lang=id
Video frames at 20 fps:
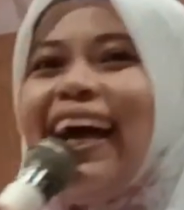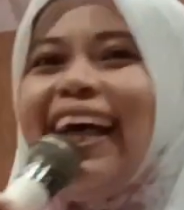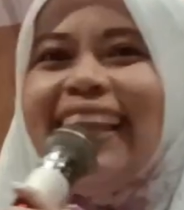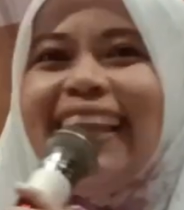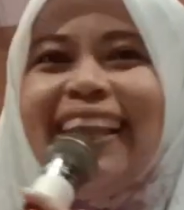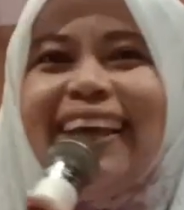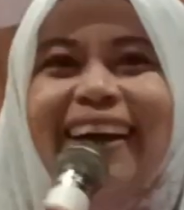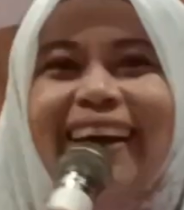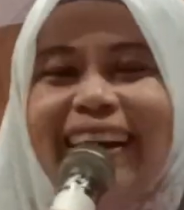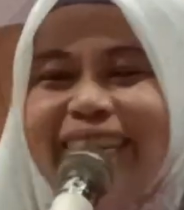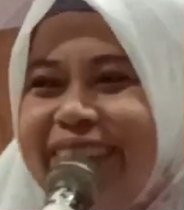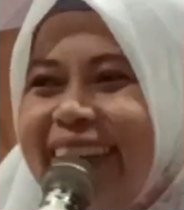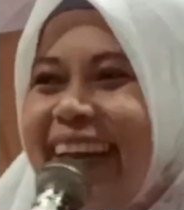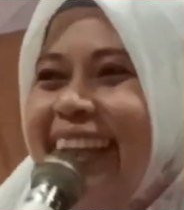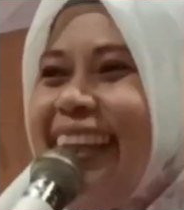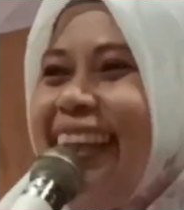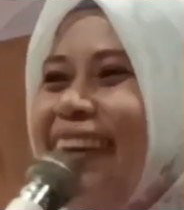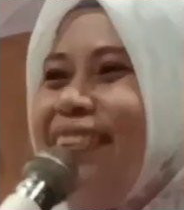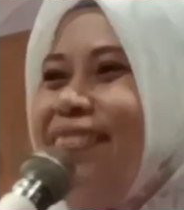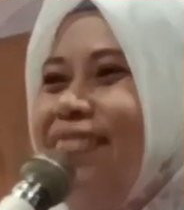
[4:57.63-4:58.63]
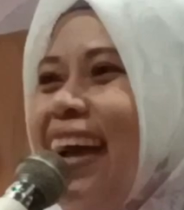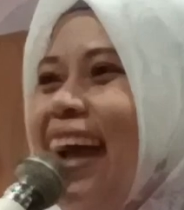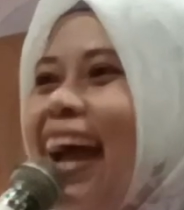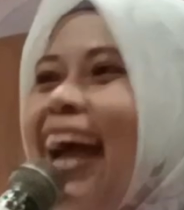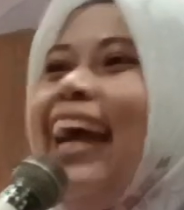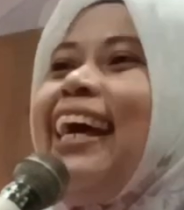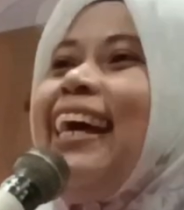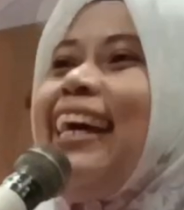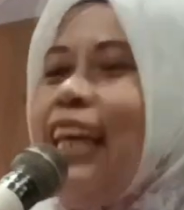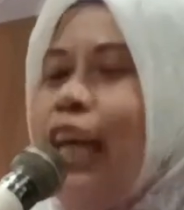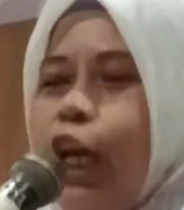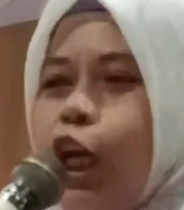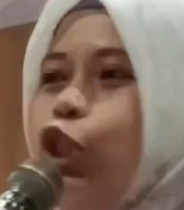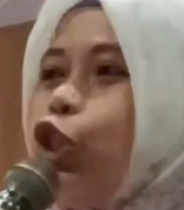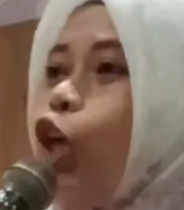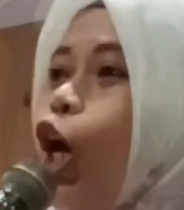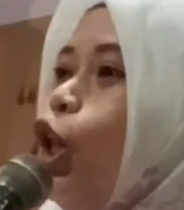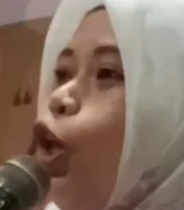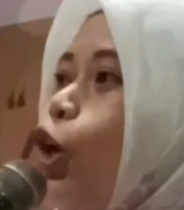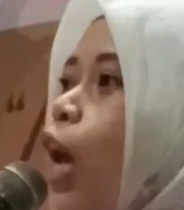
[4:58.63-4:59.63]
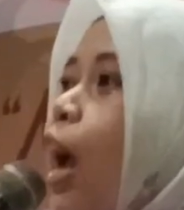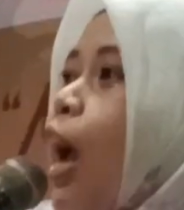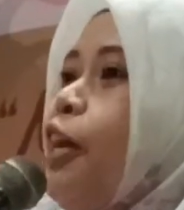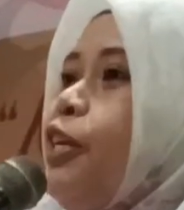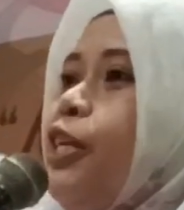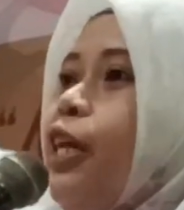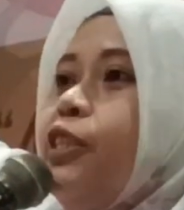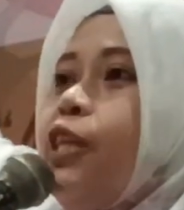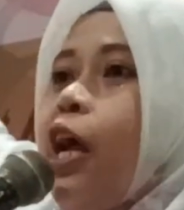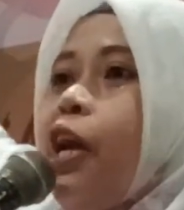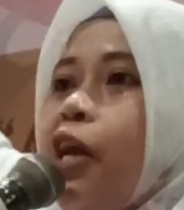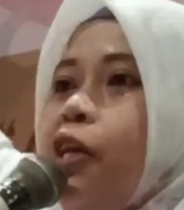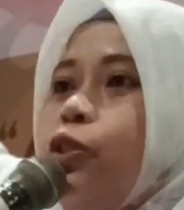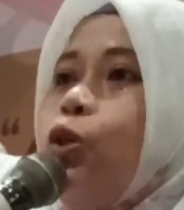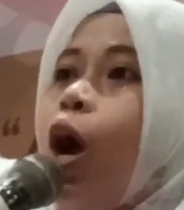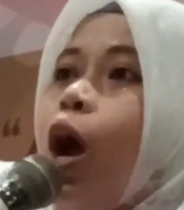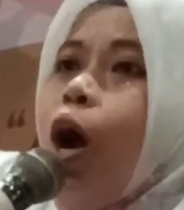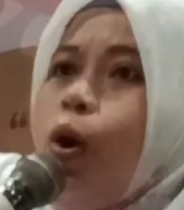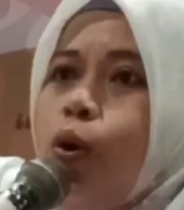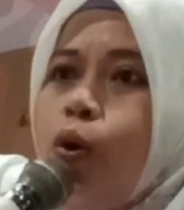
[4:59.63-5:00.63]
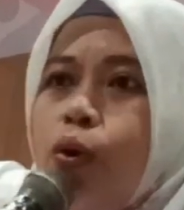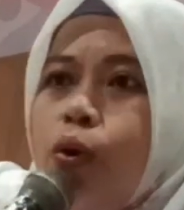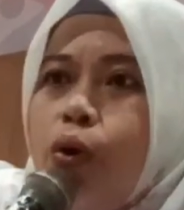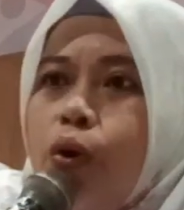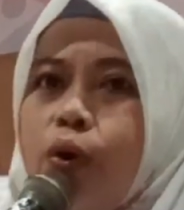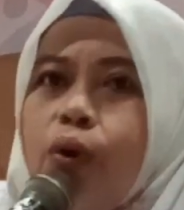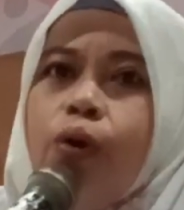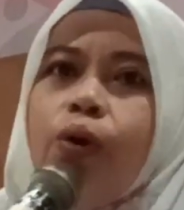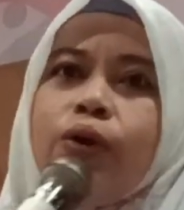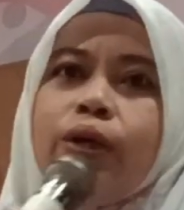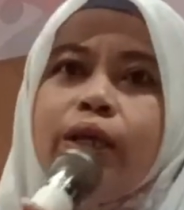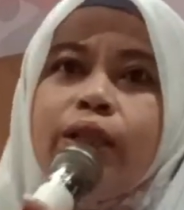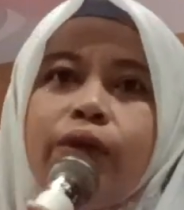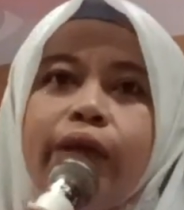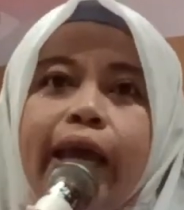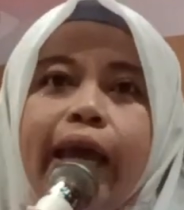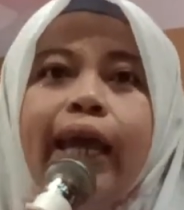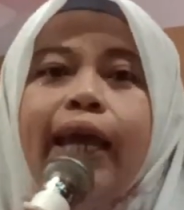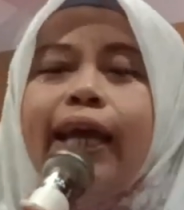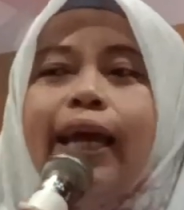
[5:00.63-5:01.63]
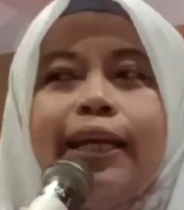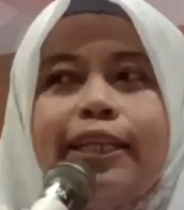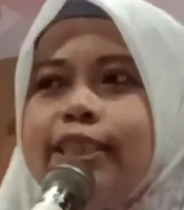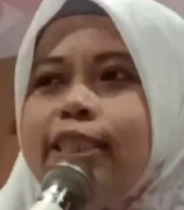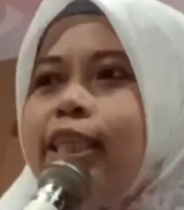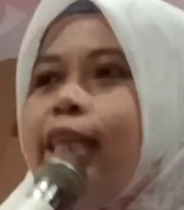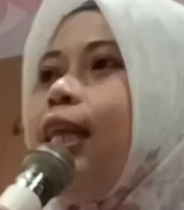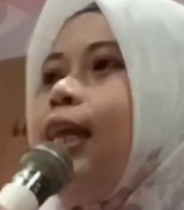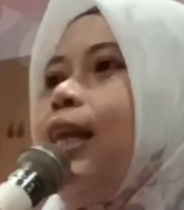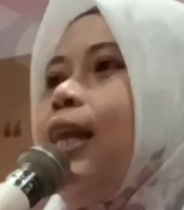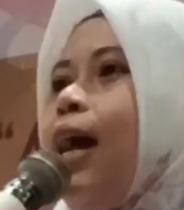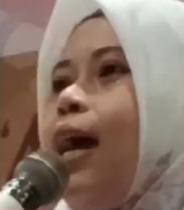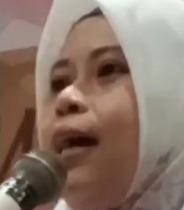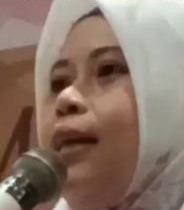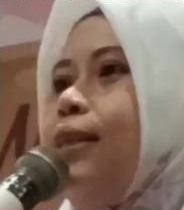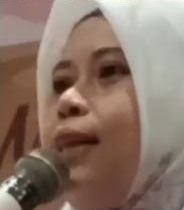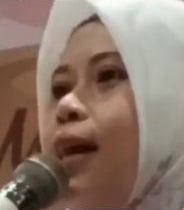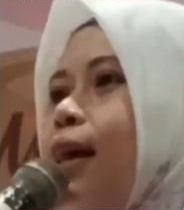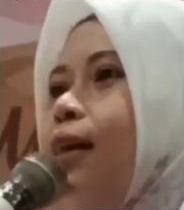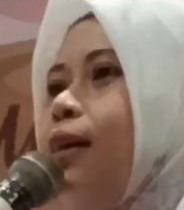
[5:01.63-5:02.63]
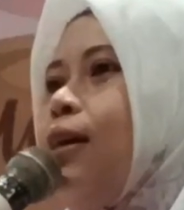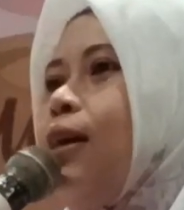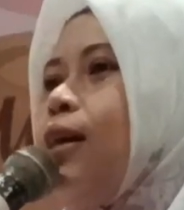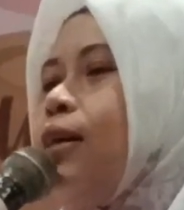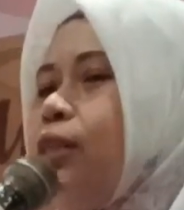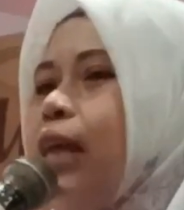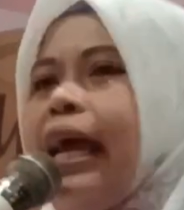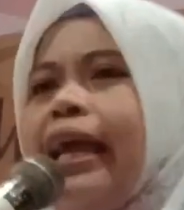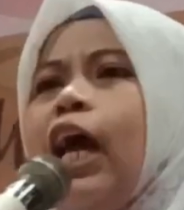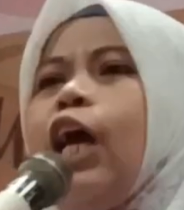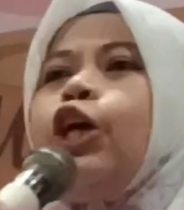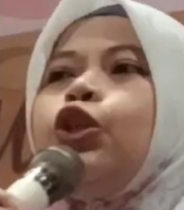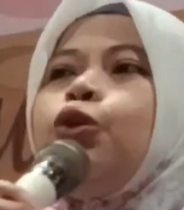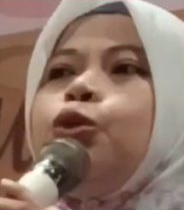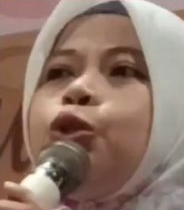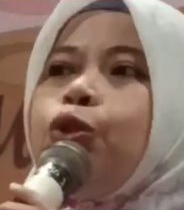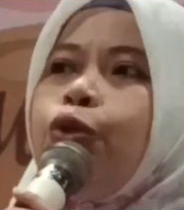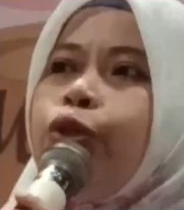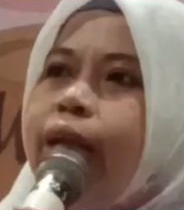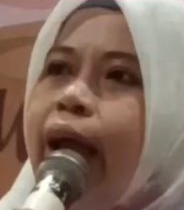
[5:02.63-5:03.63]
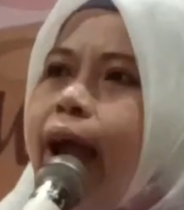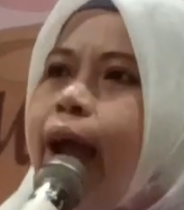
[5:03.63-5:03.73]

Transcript: Allah amin Allahumma insya Allah yang ada sangat jauh gitu ya di sini tidak ada saya itu sudah